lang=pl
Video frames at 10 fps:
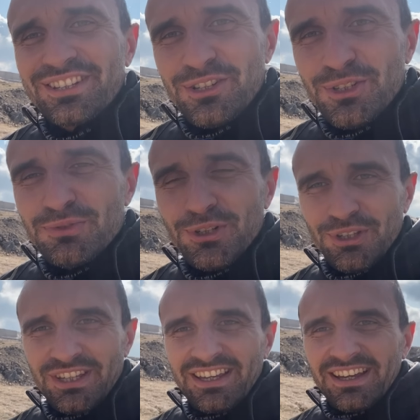to są
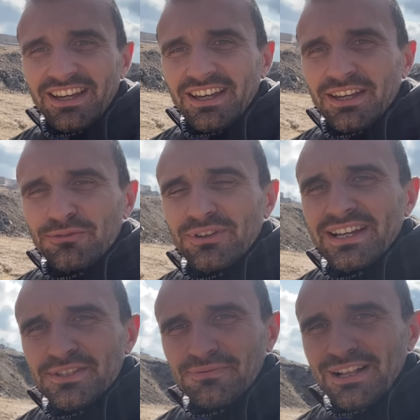drogi
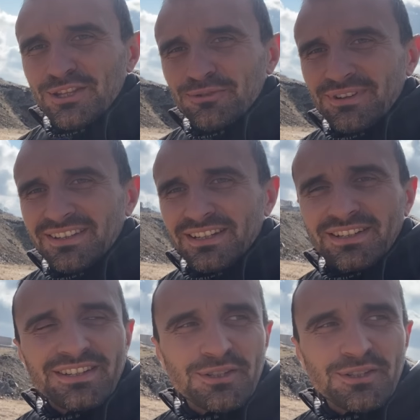wyasfaltowane.